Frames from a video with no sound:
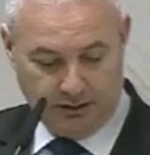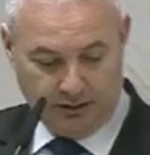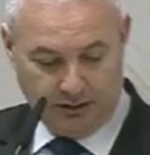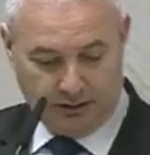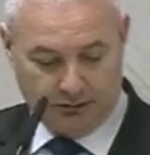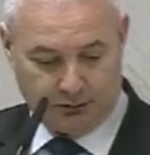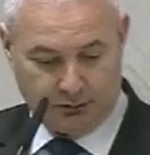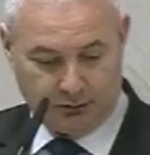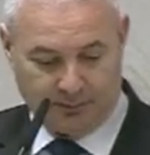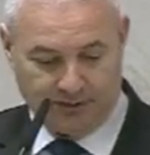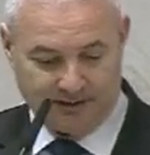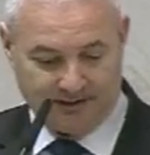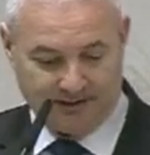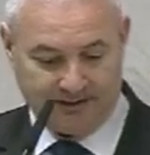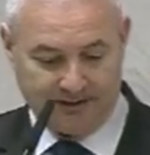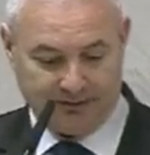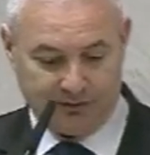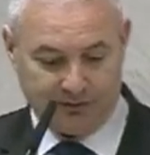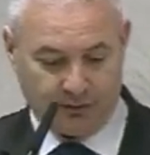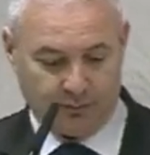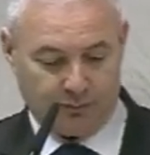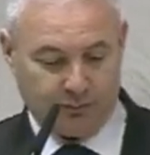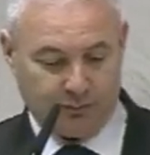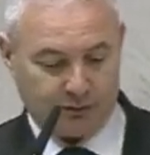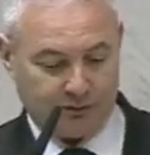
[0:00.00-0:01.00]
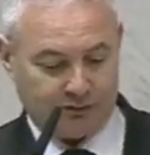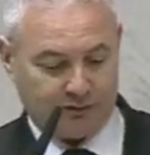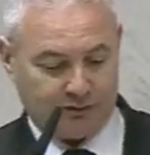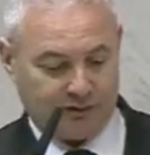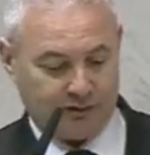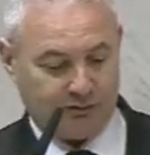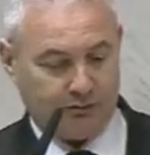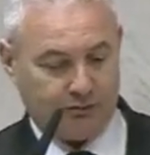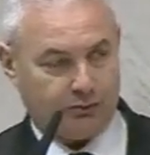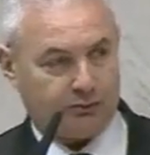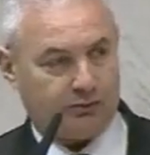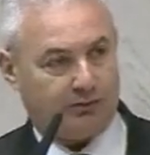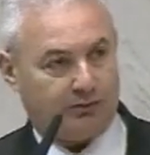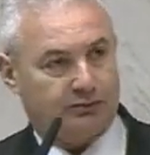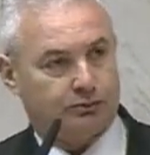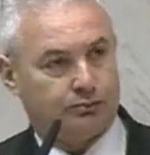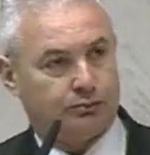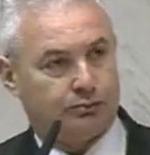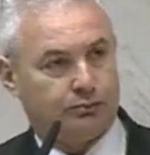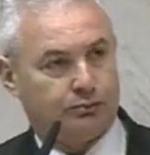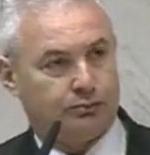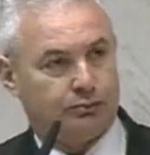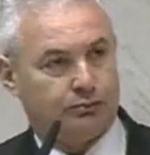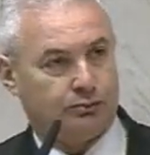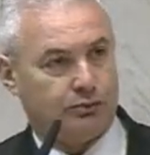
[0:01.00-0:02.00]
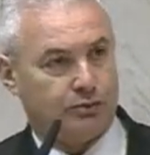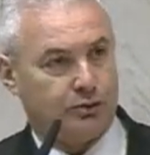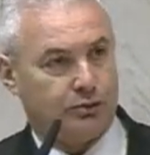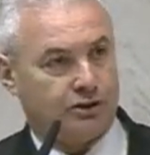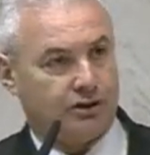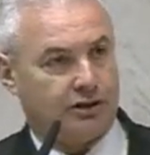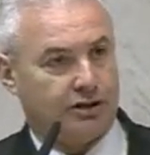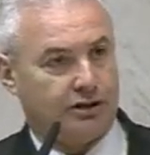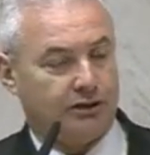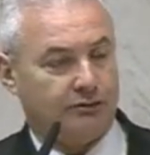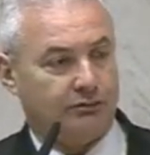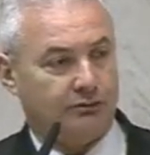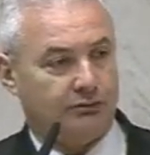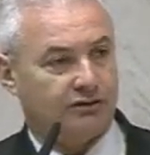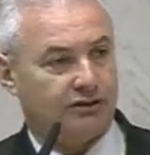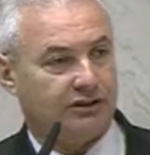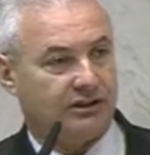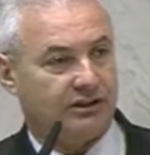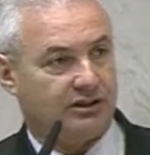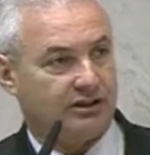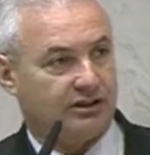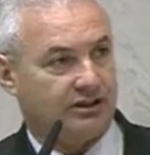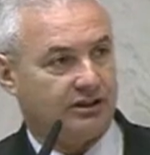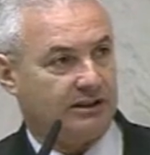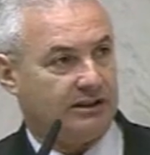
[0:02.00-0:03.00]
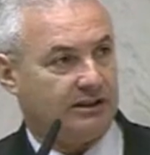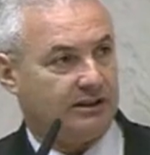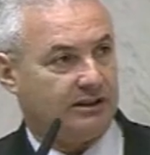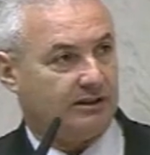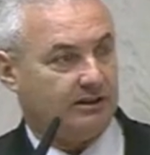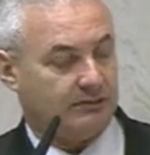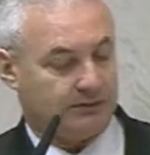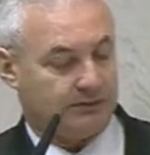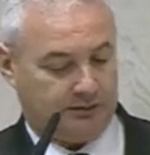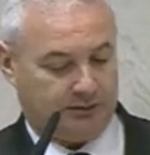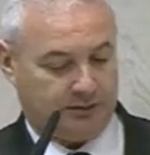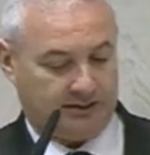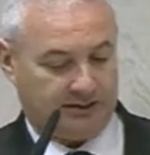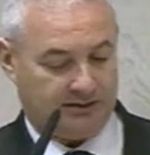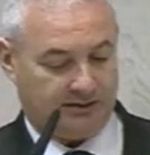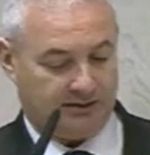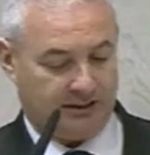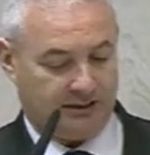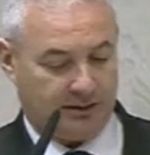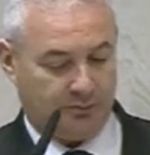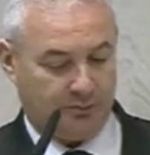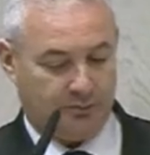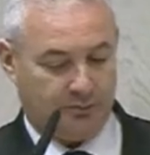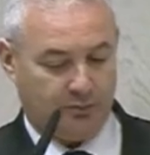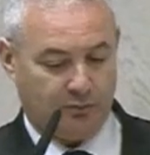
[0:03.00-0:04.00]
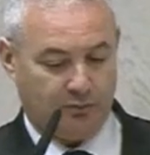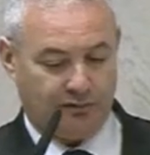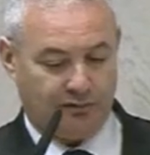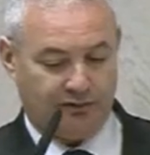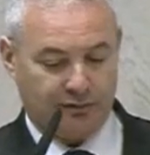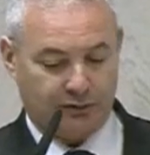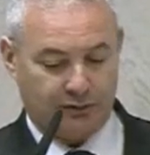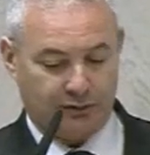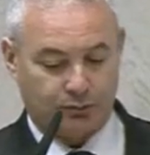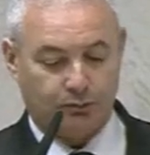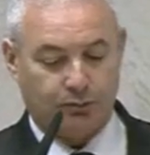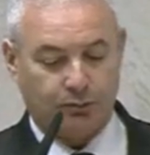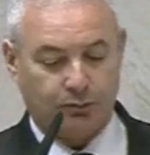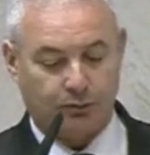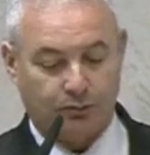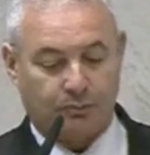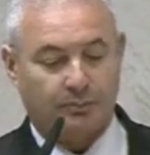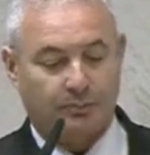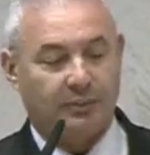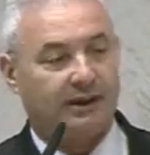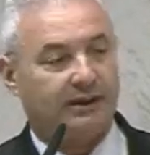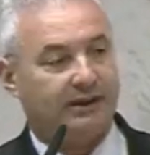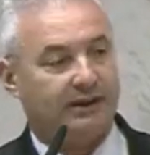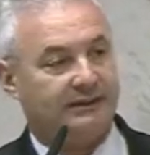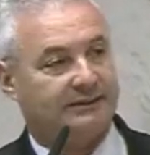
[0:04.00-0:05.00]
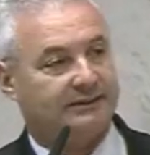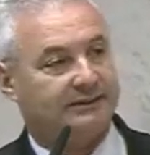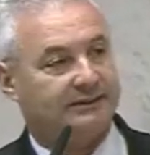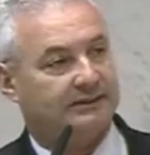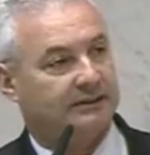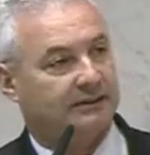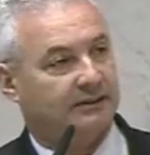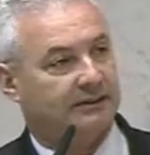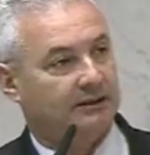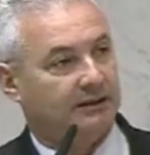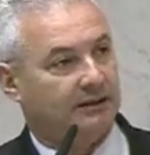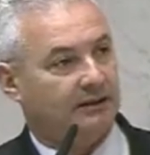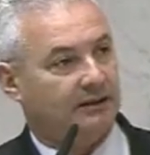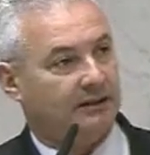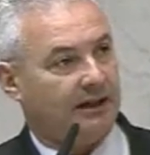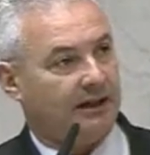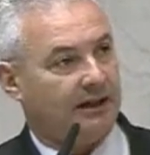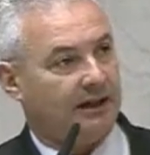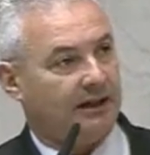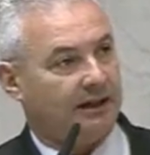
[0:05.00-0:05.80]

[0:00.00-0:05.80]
Senhor presidente, eu não posso falar de outro assunto hoje que não seja o que está movendo todo o país, a